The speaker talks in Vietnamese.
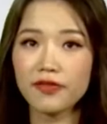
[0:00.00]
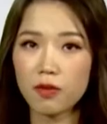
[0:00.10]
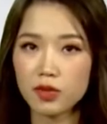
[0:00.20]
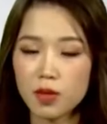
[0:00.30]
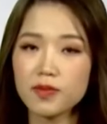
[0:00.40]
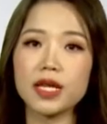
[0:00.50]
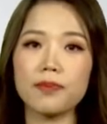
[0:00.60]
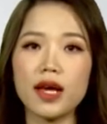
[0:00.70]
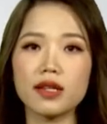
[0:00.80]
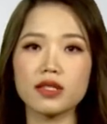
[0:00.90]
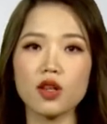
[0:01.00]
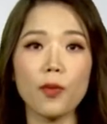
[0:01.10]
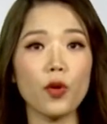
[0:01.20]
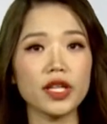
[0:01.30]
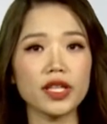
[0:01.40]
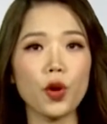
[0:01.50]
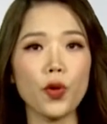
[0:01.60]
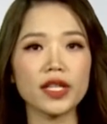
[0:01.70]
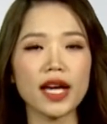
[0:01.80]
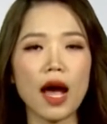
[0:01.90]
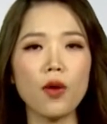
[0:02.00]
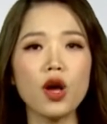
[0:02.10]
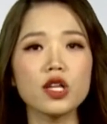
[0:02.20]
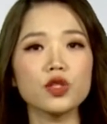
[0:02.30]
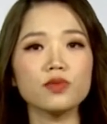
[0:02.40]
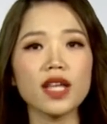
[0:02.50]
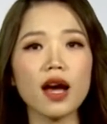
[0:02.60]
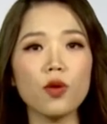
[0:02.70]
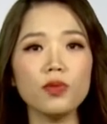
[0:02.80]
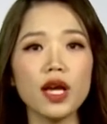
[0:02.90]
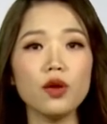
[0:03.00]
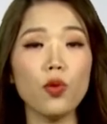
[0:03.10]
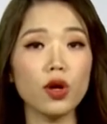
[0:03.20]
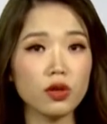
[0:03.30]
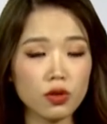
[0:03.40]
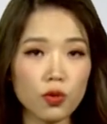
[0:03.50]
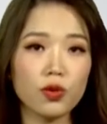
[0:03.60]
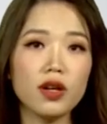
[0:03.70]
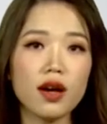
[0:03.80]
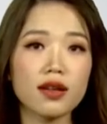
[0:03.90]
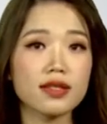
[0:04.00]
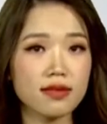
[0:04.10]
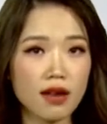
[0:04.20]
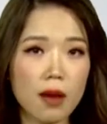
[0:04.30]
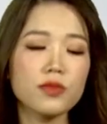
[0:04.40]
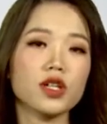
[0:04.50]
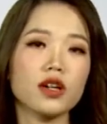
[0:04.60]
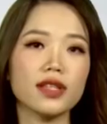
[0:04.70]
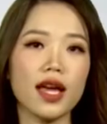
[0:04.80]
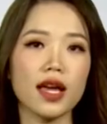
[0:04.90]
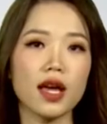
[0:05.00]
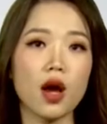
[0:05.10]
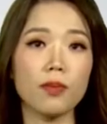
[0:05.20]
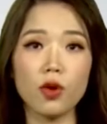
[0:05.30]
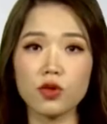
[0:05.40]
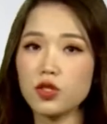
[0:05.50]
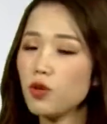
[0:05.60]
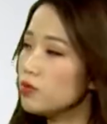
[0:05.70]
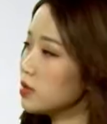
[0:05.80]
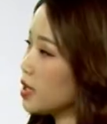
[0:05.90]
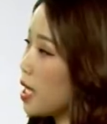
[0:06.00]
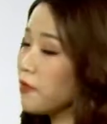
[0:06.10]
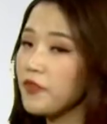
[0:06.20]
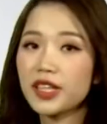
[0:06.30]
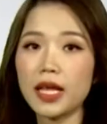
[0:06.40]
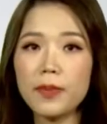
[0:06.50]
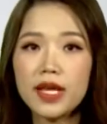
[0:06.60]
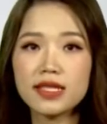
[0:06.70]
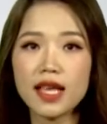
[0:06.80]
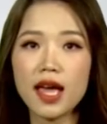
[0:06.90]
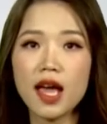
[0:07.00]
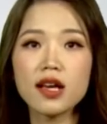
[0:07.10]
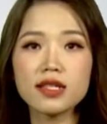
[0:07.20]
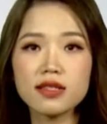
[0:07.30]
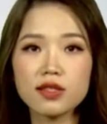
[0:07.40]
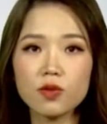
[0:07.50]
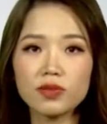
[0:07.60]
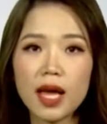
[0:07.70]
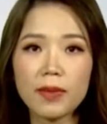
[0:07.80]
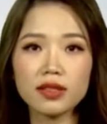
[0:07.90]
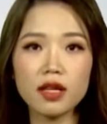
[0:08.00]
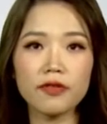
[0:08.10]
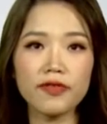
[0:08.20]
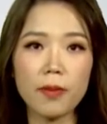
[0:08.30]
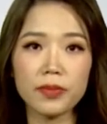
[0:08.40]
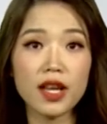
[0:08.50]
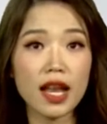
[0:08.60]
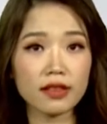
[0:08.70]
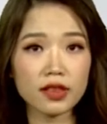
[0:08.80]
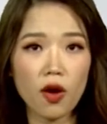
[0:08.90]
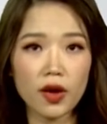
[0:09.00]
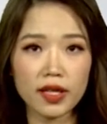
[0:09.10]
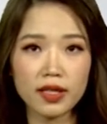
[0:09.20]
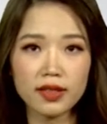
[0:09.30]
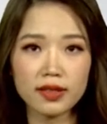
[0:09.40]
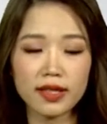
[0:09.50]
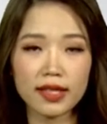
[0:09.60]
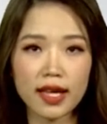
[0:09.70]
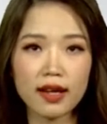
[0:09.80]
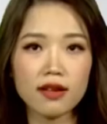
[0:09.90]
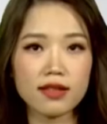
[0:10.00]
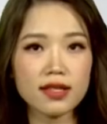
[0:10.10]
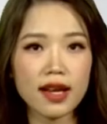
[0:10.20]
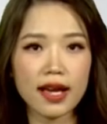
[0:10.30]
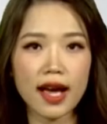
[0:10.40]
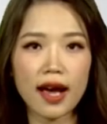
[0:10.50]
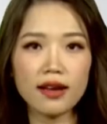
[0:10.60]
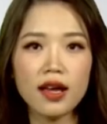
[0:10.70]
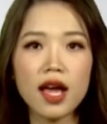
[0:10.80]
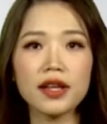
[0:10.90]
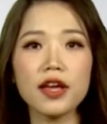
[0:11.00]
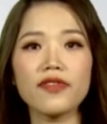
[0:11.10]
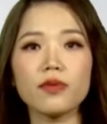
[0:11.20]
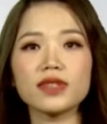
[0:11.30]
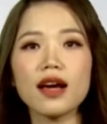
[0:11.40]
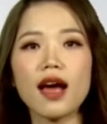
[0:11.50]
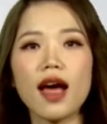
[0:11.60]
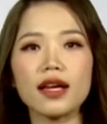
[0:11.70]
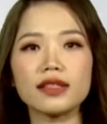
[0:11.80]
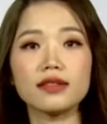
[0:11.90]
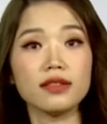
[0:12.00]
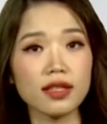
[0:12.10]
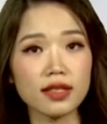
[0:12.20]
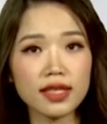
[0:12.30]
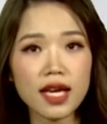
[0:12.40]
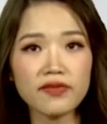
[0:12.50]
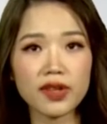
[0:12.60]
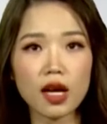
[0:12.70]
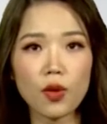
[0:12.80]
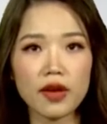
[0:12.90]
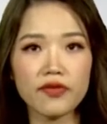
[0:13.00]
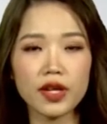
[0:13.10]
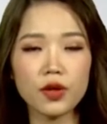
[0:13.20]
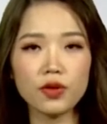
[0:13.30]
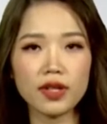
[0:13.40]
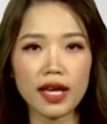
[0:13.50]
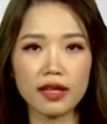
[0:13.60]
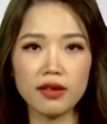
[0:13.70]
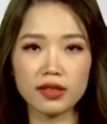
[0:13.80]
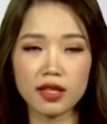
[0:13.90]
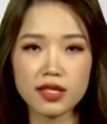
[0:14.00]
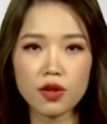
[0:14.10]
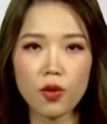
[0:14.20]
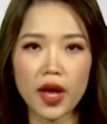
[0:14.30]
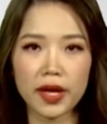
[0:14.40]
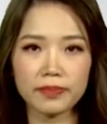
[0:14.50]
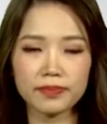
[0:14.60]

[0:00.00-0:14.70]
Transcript: phòng chống dịch bệnh do Bộ Y tế khuyến cáo, chúng ta cũng nên uống đủ nước, giữ ấm cho cơ thể, bổ sung thêm vitamin C, sử dụng thêm các thực phẩm như là tỏi, gừng để tăng cường sức đề kháng, đề phòng tác hại từ thời tiết và các loại virus ảnh hưởng tới sức khỏe.